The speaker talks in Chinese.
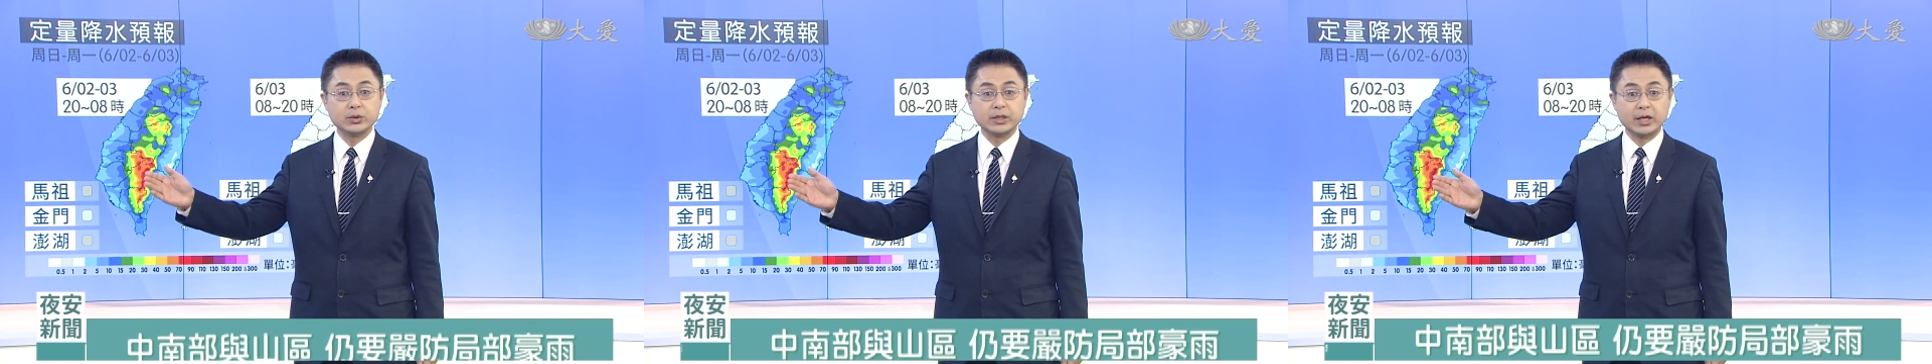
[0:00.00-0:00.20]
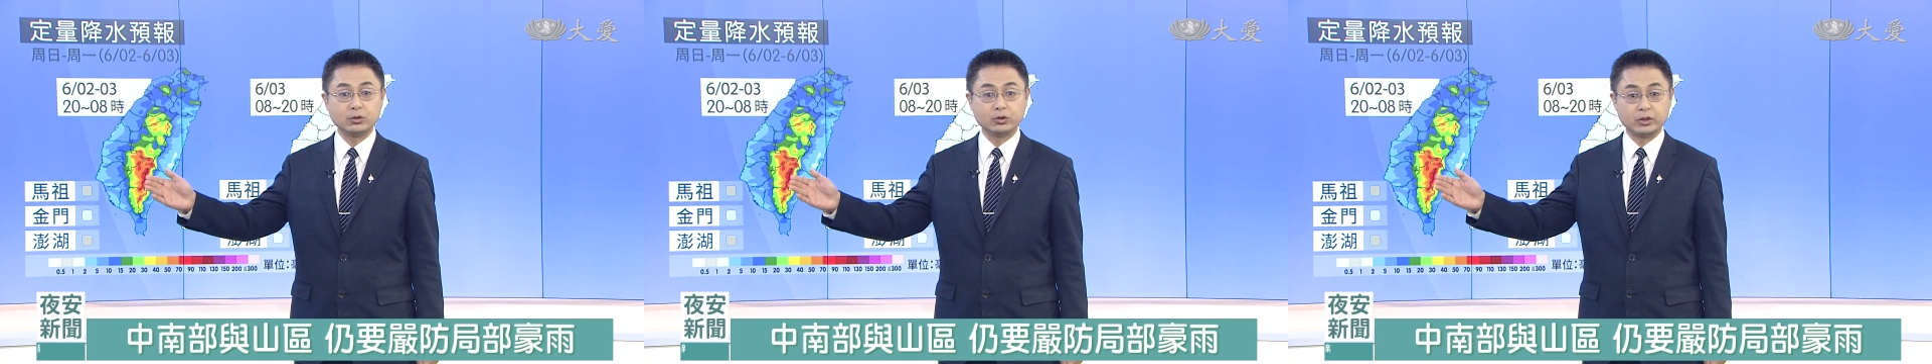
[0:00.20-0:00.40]

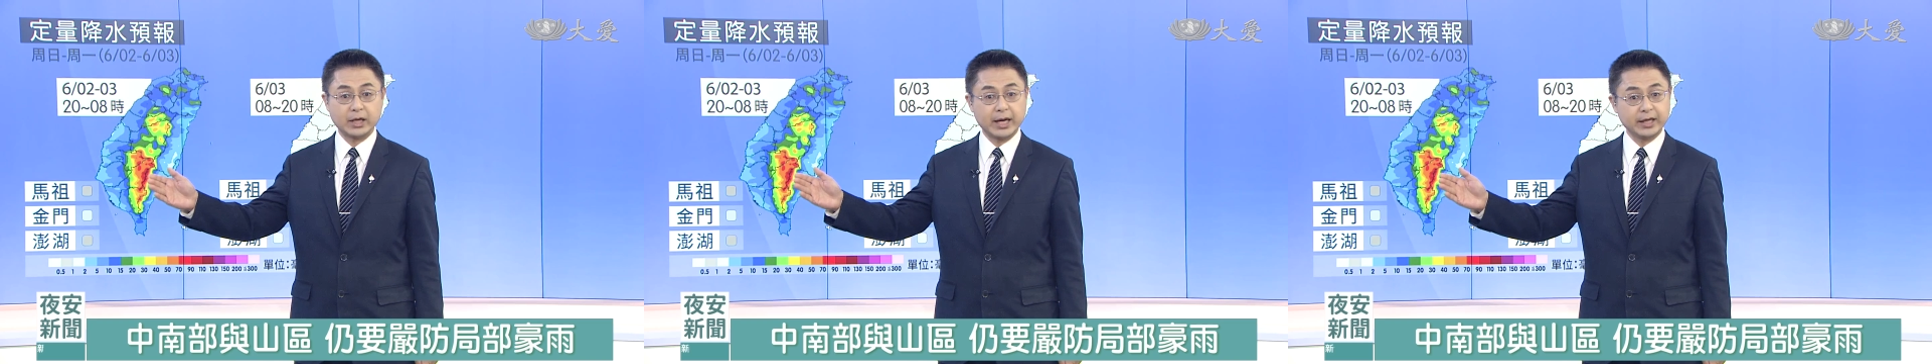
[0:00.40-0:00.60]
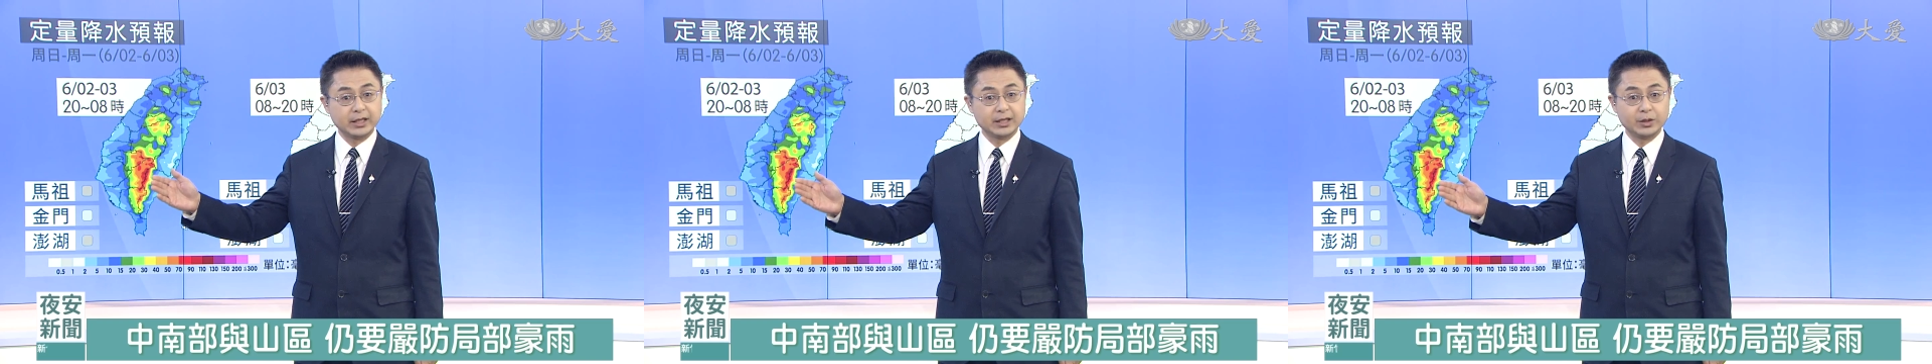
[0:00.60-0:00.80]
山区
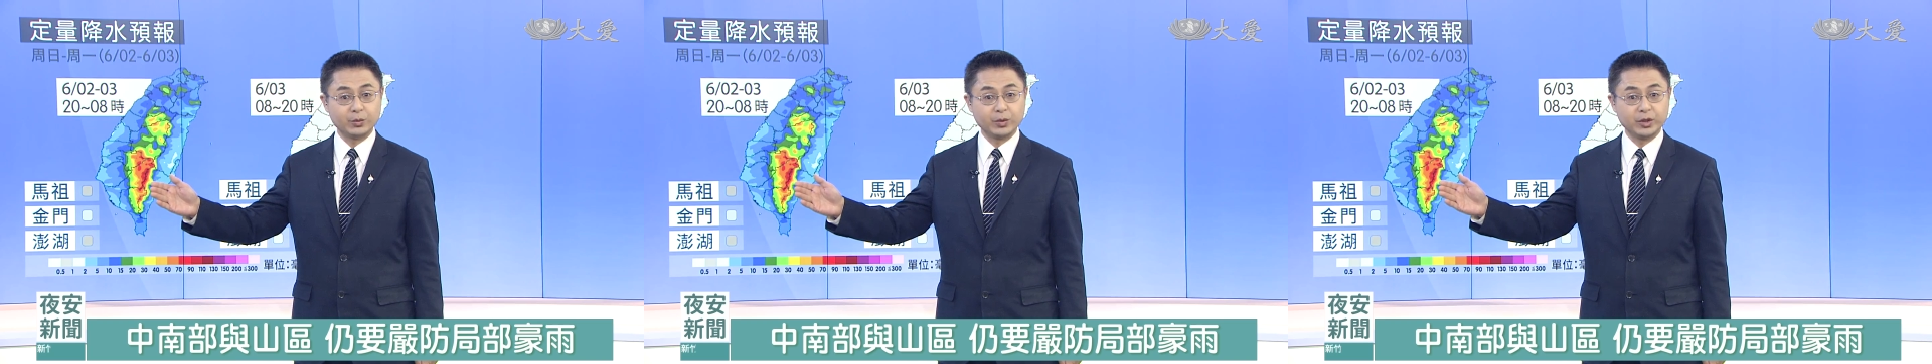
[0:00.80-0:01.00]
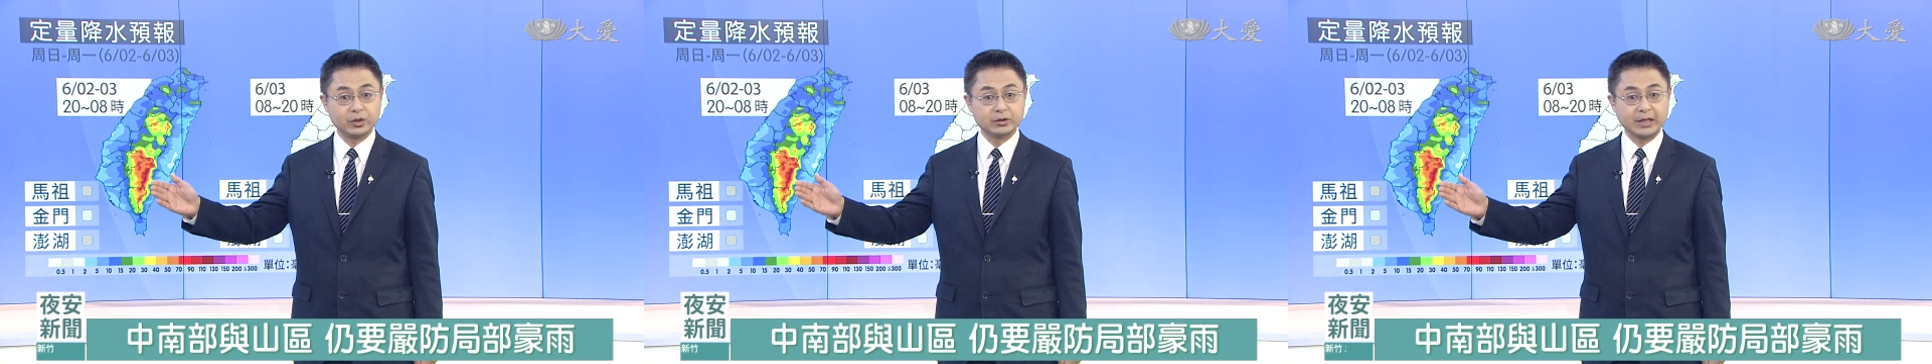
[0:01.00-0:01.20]
还可
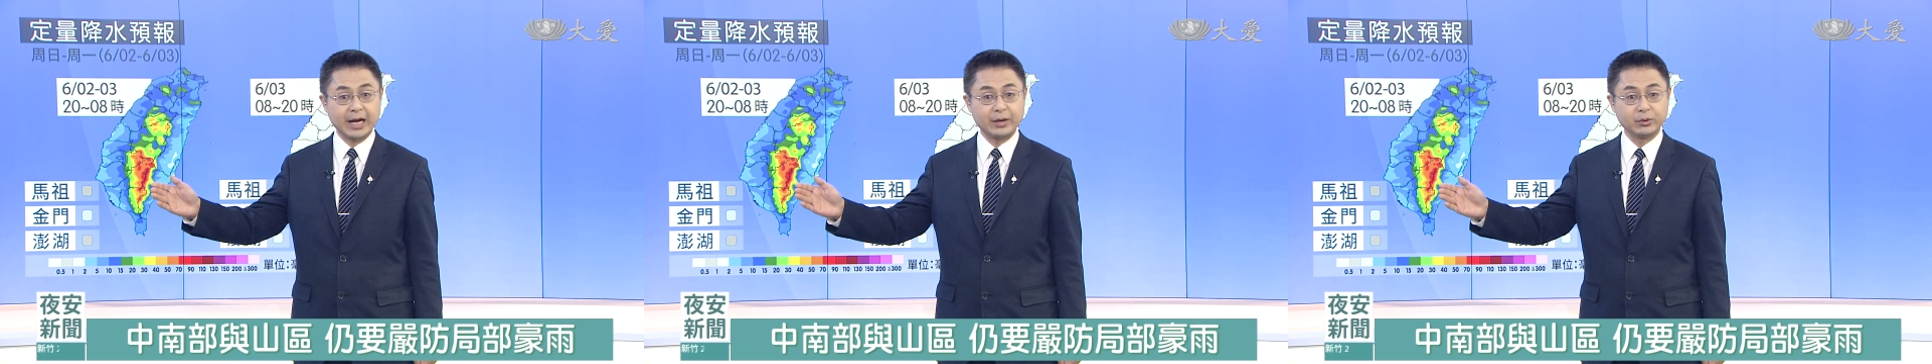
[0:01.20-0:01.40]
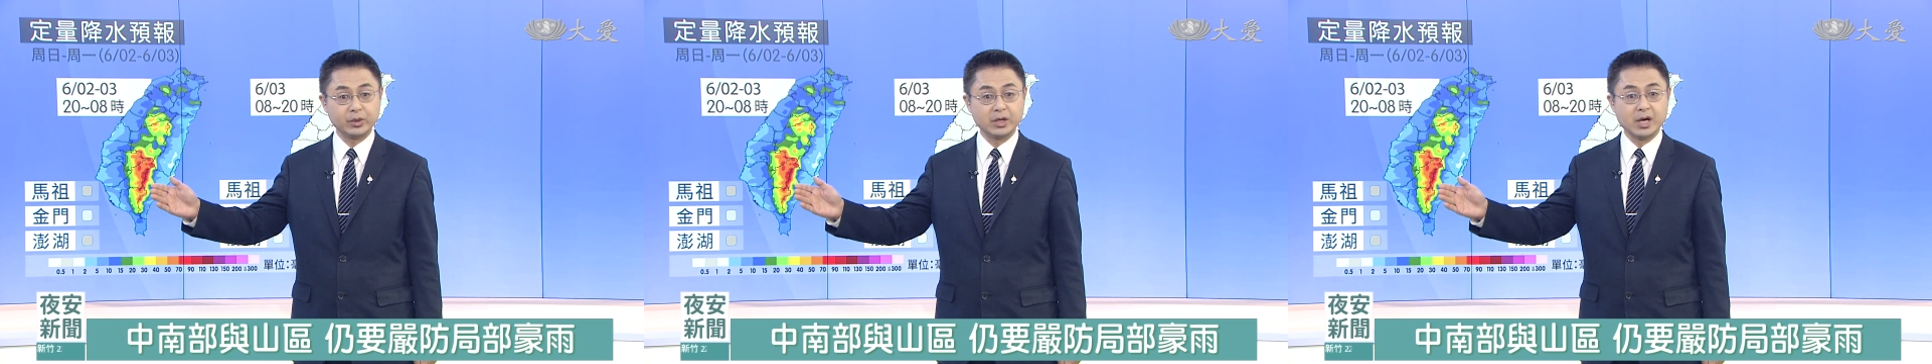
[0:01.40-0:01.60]
能会有
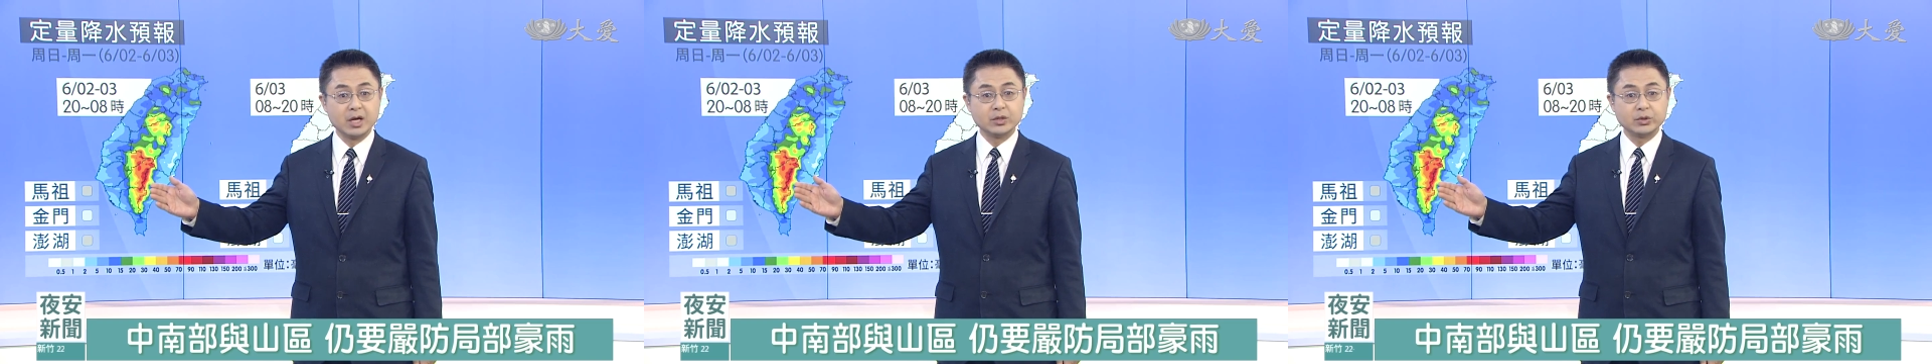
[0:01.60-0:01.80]
大雨，